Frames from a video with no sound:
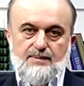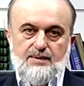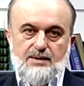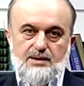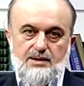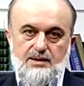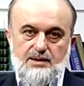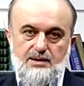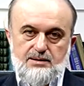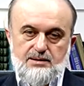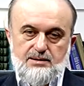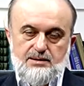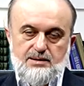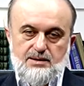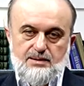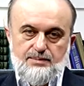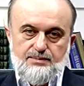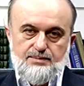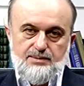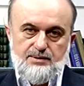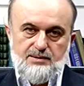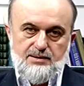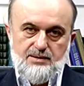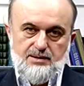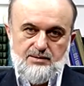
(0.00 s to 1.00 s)
Yani
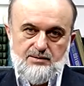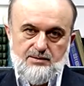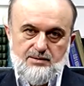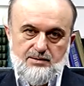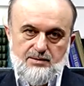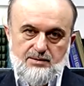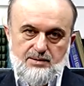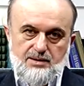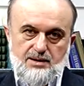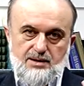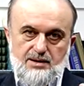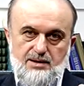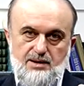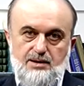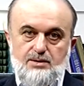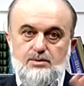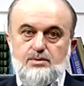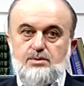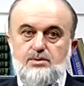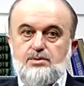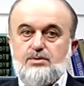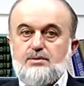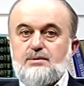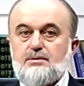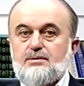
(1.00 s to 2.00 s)
Rabbinden korkan en
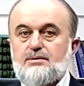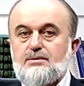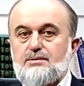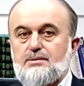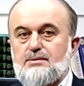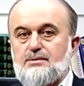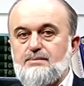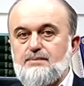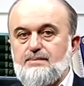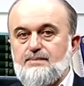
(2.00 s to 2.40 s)
üstündür.